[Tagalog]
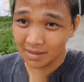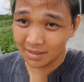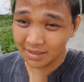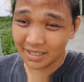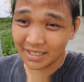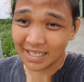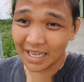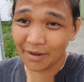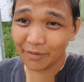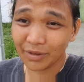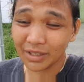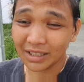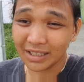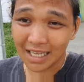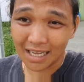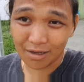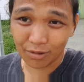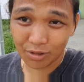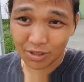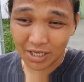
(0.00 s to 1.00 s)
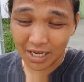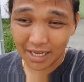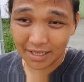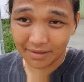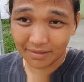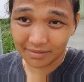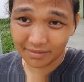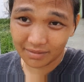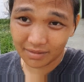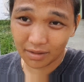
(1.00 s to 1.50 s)
sa
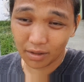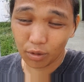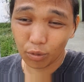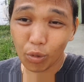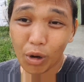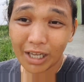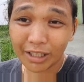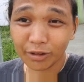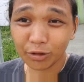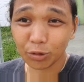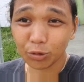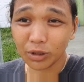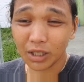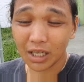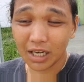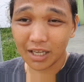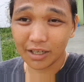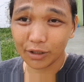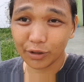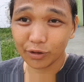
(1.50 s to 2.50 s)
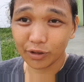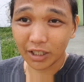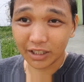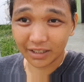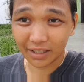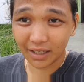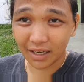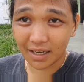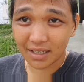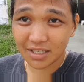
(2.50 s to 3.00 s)
7,000 1,2 na lang yung
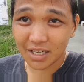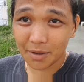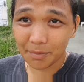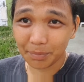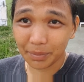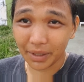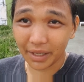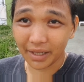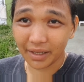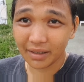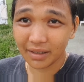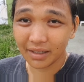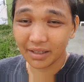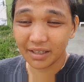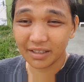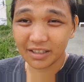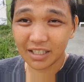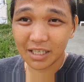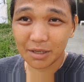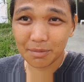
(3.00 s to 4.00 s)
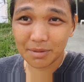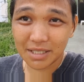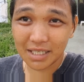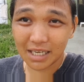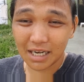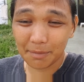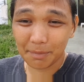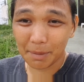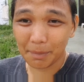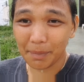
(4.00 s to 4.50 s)
natira syempre hindi naman
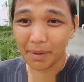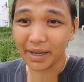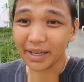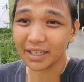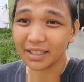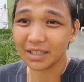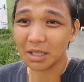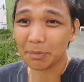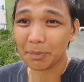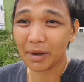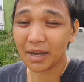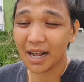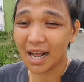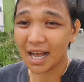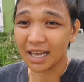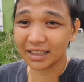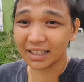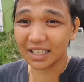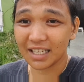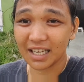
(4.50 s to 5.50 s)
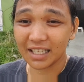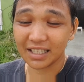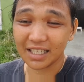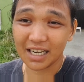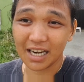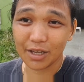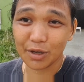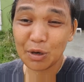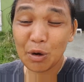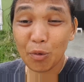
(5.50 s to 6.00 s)
sila papayag na paghahatian
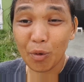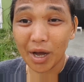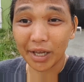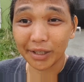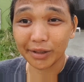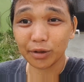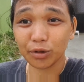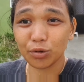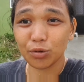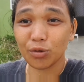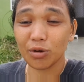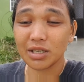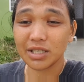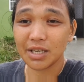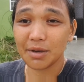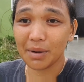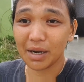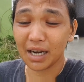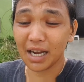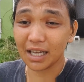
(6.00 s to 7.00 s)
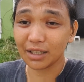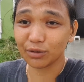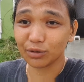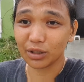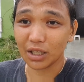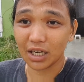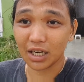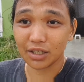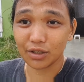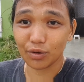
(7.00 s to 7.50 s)
nila yung 1,2 kasi magkano
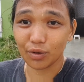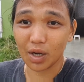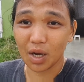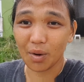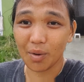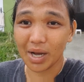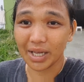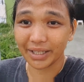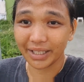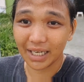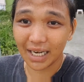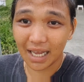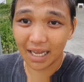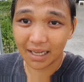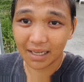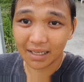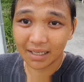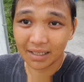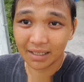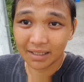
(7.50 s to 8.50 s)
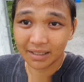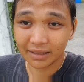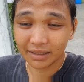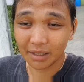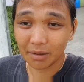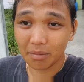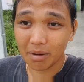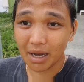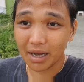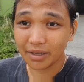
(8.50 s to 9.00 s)
na lang yung gawa nila ba
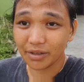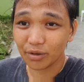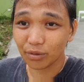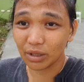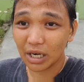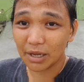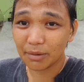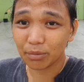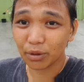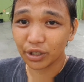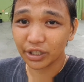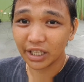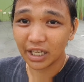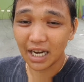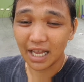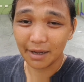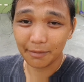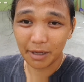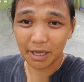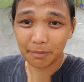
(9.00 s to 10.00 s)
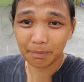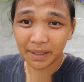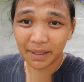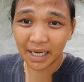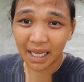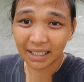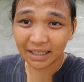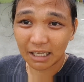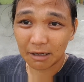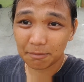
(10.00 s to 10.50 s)
diba? yung labor nila e
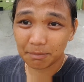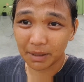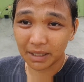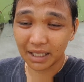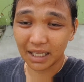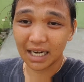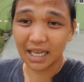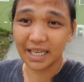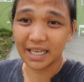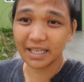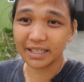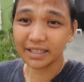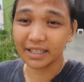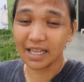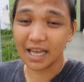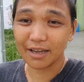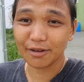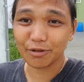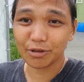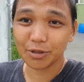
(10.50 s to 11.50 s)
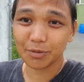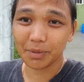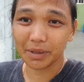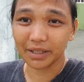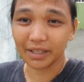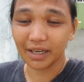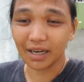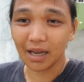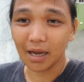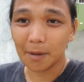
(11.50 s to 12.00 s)
pinatag pa nila yan inayos
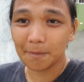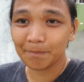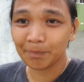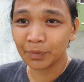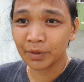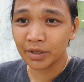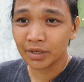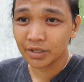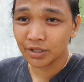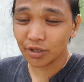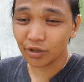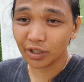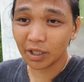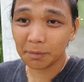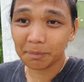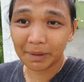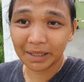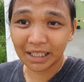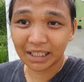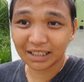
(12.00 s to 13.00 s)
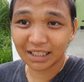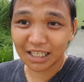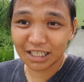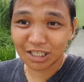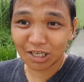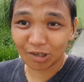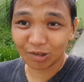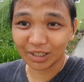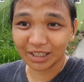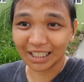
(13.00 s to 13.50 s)
pa nila so nagpadagdag
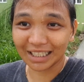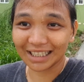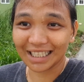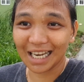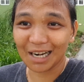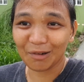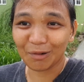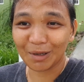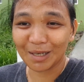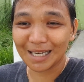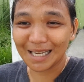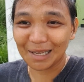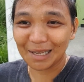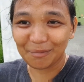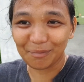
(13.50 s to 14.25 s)
siya ulit ng 2,000